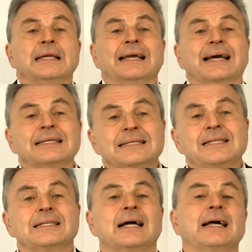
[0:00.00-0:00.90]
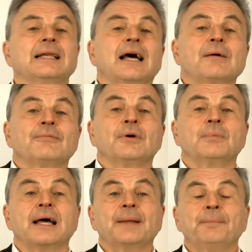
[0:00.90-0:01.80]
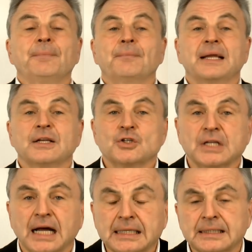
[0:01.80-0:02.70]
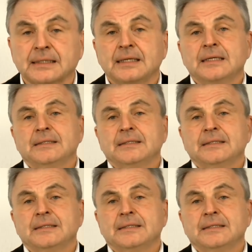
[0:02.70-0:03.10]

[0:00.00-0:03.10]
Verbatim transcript: Die restlichen Einnahmen verbleiben bei den Staaten,